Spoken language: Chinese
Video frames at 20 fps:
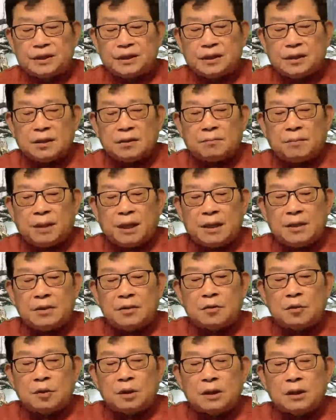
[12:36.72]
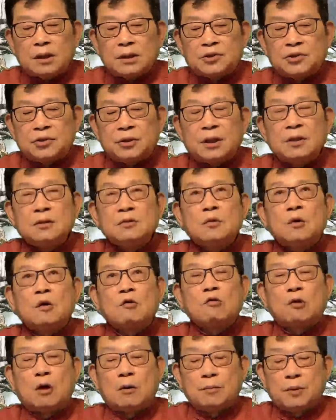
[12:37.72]
美国的全国
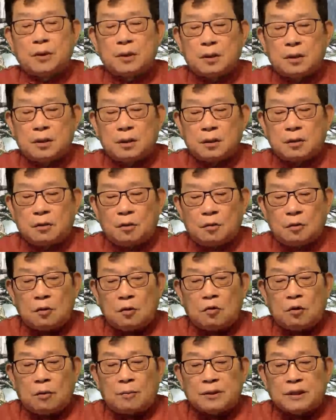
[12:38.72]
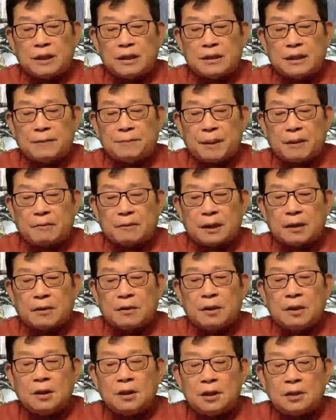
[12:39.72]
广播公共广播电台报道，
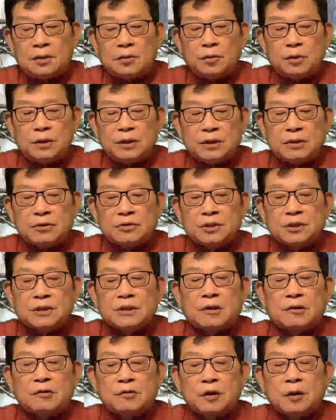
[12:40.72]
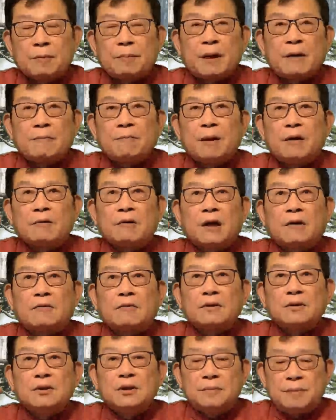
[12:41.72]
印度已经有至少六个邦报告
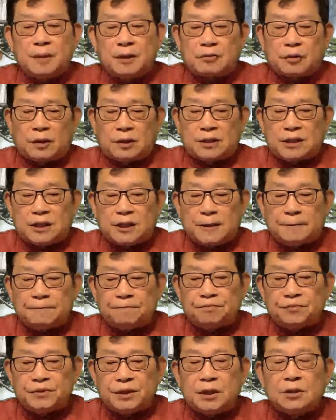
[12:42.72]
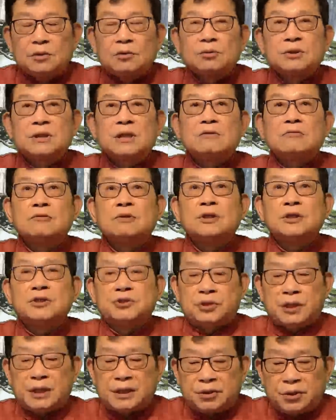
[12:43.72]
疫苗短缺，印度政府也
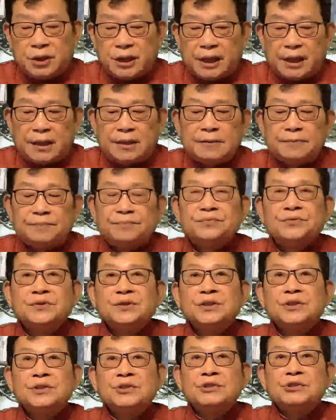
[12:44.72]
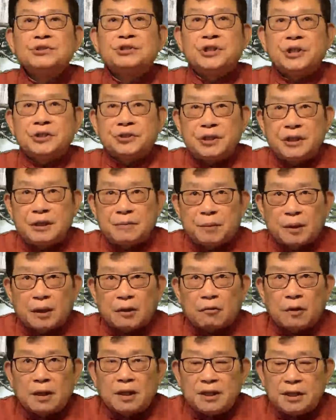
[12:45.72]
缺钱，缺钱也不敢
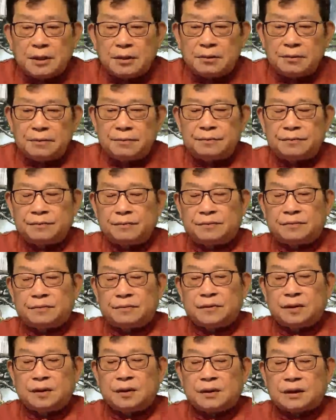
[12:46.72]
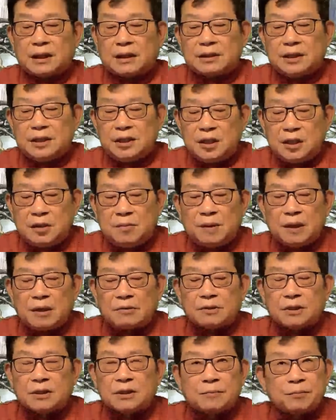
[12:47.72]
乱印，但是疫苗
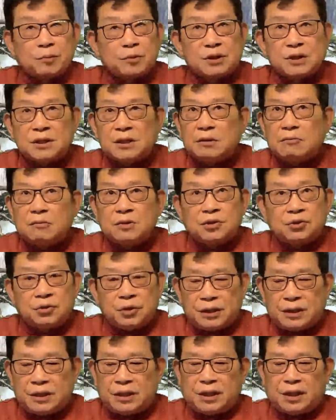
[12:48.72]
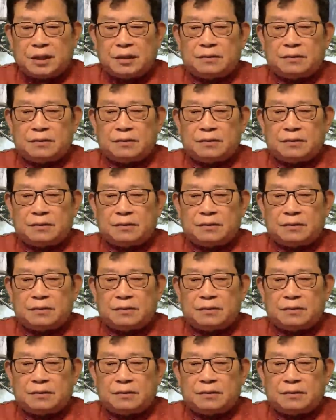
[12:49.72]
这是不是因为缺钱？